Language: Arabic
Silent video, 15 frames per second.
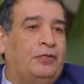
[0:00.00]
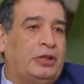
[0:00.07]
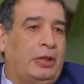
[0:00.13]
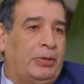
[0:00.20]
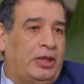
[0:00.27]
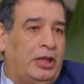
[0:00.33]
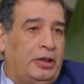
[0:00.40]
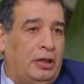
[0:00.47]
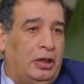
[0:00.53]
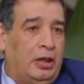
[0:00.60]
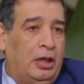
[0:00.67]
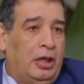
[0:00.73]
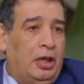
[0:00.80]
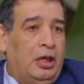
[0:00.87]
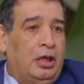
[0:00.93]
في الشبكيه
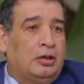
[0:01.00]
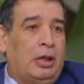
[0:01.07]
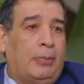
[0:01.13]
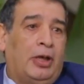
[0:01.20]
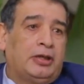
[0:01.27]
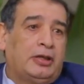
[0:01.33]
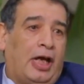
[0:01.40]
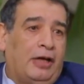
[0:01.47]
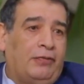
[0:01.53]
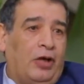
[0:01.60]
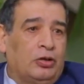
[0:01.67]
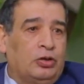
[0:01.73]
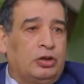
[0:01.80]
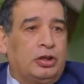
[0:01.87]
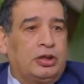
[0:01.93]
طبعا انت عارف
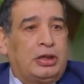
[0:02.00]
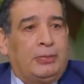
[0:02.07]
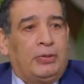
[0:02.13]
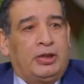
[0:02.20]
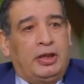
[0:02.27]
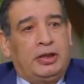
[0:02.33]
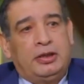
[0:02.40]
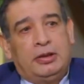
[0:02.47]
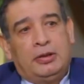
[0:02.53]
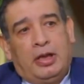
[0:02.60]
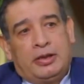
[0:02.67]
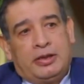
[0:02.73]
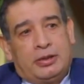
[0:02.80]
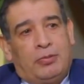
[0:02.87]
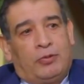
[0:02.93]
حضرتك الشبكيه
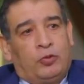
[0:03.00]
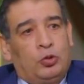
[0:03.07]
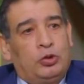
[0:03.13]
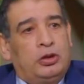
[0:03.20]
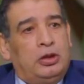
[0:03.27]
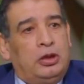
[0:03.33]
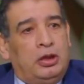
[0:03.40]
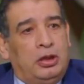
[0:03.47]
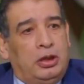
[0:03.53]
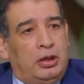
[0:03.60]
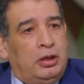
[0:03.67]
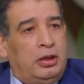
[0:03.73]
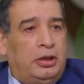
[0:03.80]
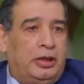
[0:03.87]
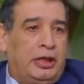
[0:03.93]
دي اساس المفروض
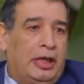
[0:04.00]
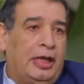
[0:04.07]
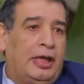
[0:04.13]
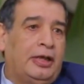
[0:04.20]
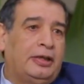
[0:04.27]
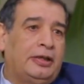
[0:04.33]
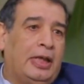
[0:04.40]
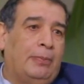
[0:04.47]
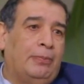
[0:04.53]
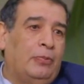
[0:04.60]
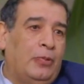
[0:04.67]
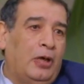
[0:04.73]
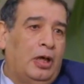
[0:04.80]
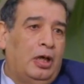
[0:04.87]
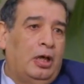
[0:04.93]
يجي لها دم
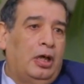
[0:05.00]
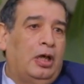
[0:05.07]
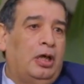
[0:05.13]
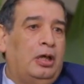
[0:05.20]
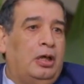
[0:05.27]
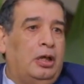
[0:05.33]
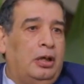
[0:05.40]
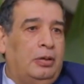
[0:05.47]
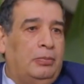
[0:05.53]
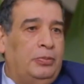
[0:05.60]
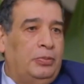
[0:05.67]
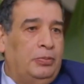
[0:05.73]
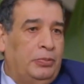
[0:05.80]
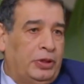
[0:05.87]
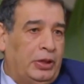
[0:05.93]
آه،
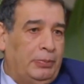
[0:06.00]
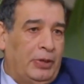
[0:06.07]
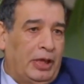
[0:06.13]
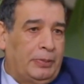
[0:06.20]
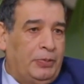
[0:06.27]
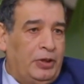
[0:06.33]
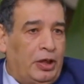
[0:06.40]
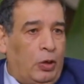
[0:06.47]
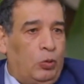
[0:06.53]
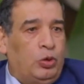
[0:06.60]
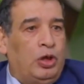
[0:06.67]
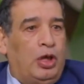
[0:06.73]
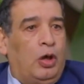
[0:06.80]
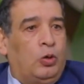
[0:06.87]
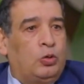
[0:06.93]
بكميه كبيره
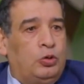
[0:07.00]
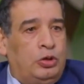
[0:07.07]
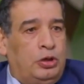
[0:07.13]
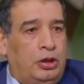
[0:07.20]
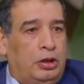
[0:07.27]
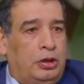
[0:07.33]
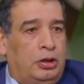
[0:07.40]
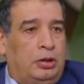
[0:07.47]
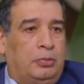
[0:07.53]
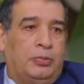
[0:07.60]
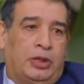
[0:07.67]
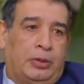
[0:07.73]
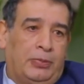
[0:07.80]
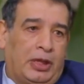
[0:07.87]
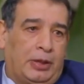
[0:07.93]
ويجي لها اكسجين
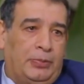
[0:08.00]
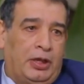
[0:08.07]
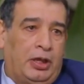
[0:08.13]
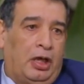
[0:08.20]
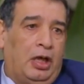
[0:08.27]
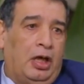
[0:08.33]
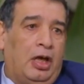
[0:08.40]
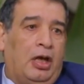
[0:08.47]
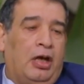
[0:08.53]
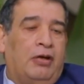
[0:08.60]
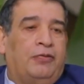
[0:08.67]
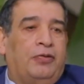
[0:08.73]
بكميه كبيره أيوة.